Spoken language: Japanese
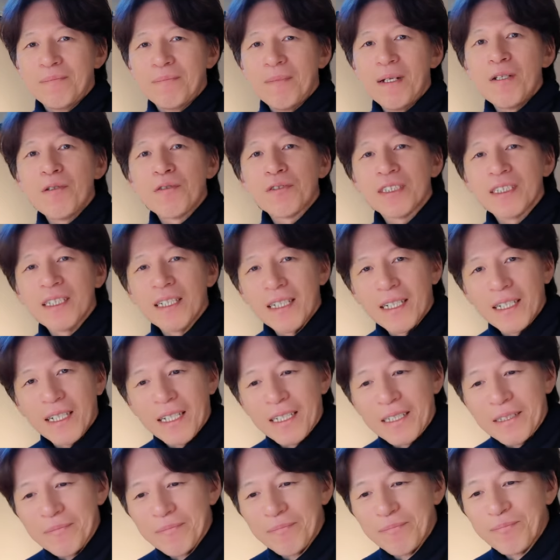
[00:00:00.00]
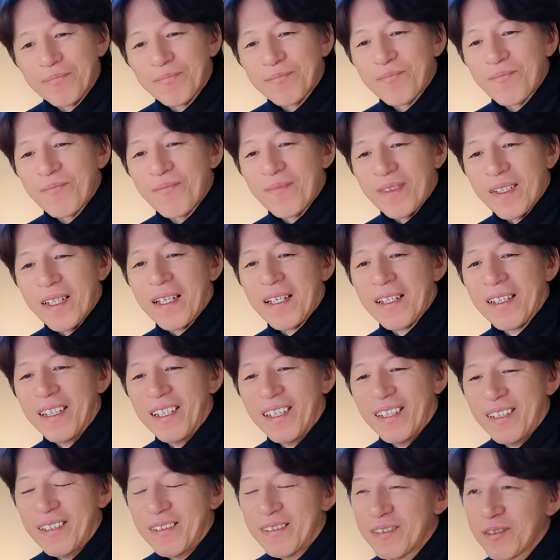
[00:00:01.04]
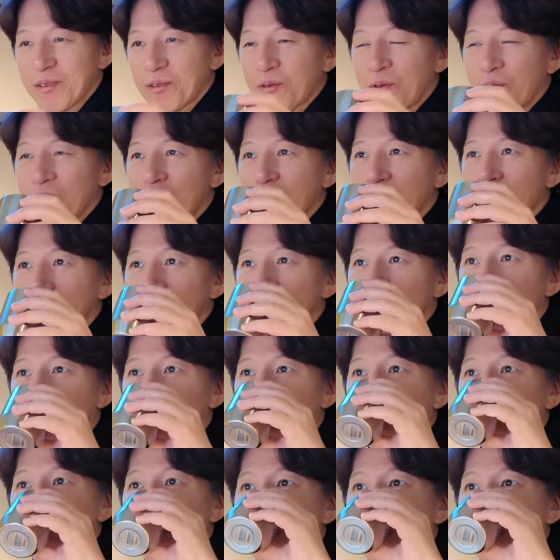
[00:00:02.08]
前置きが長いねちょっとコーヒー飲みますね